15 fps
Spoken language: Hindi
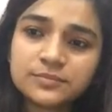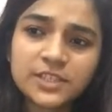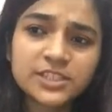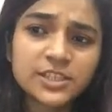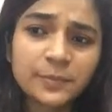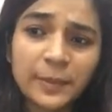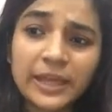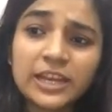
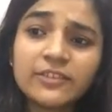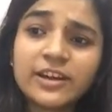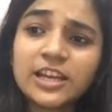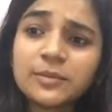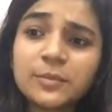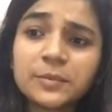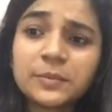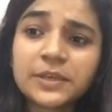जैसे पहले
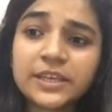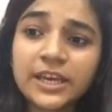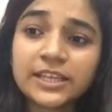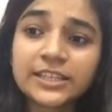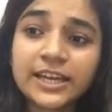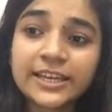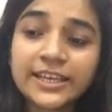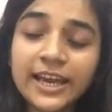वाले में भी
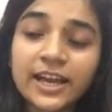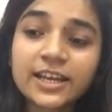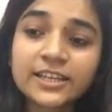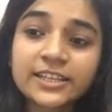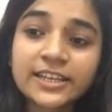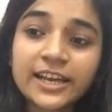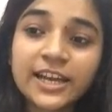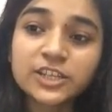किया था क्या
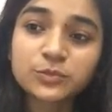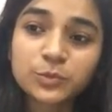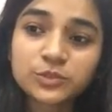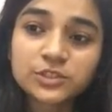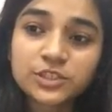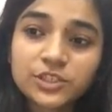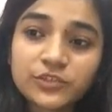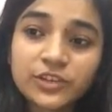कर देगा H
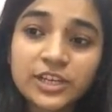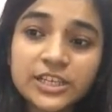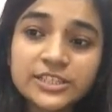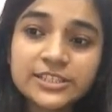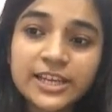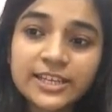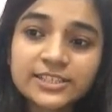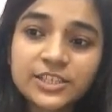पॉजिटिव
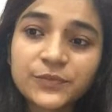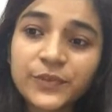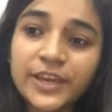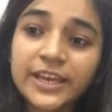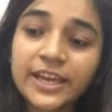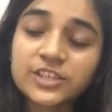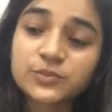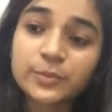रिलीज़ यहाँ सिर्फ
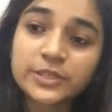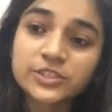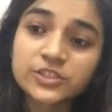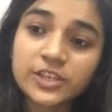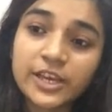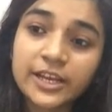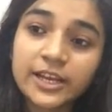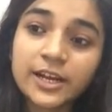एक H बच
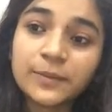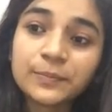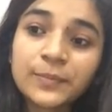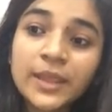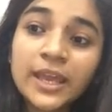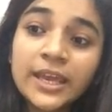जाएगा